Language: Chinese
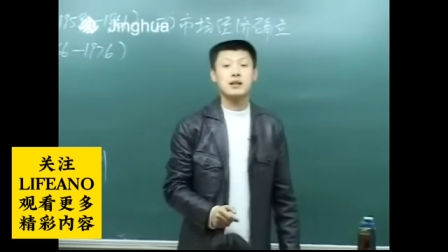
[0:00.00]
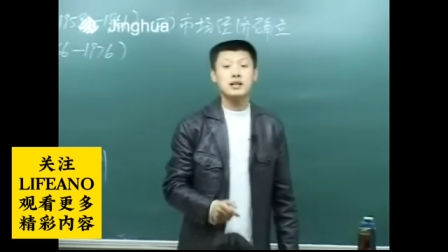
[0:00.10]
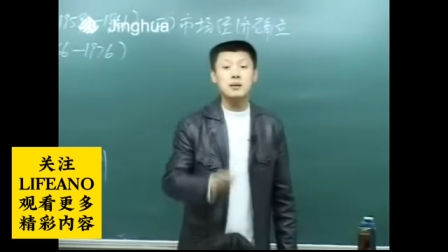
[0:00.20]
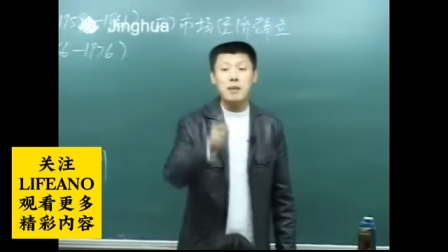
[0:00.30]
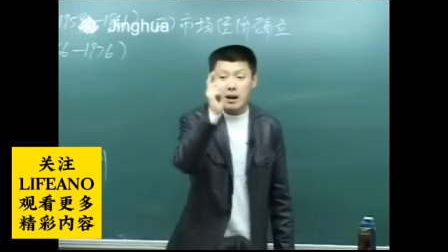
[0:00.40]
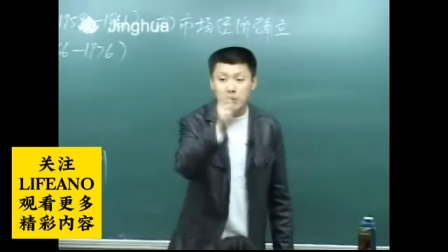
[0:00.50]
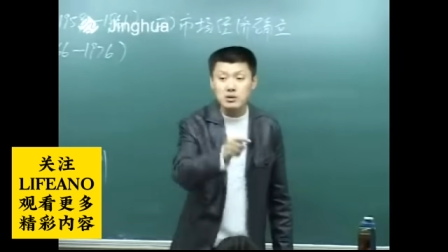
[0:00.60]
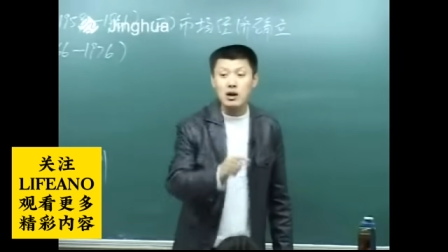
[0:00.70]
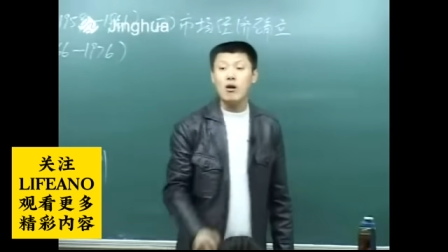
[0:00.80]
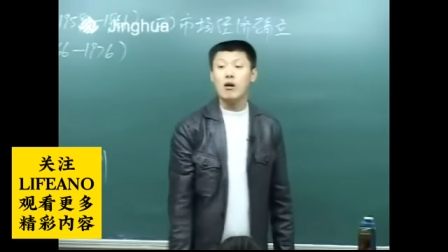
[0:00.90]
你买
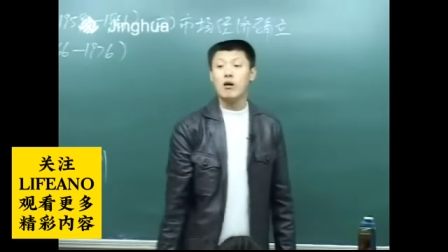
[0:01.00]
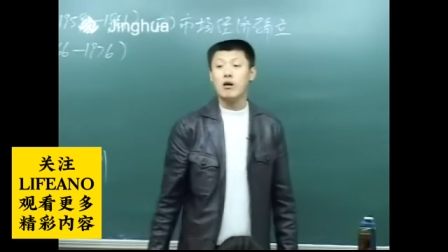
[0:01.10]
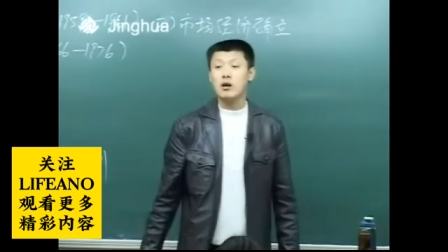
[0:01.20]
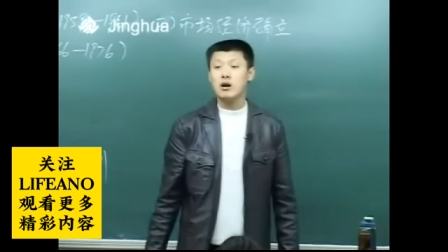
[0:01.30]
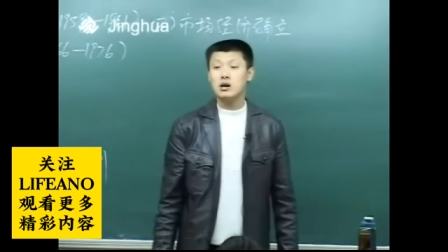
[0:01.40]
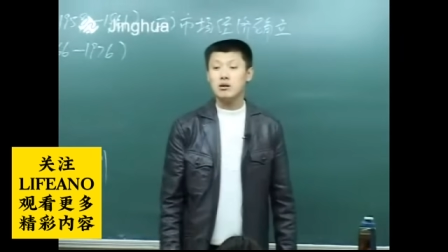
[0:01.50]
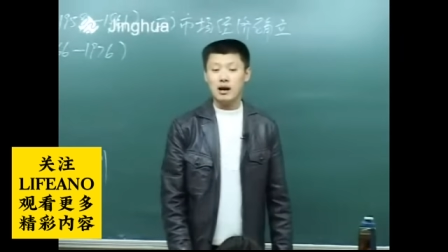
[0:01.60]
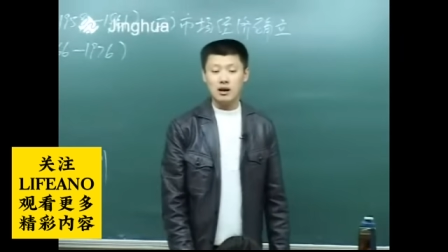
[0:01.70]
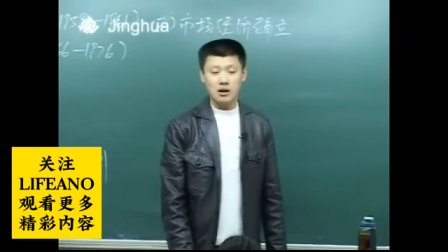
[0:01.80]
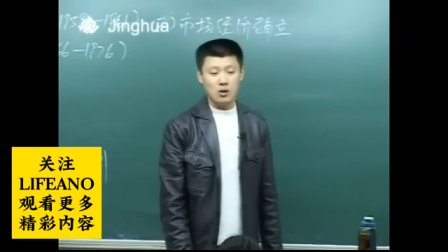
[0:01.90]
不着，是吧？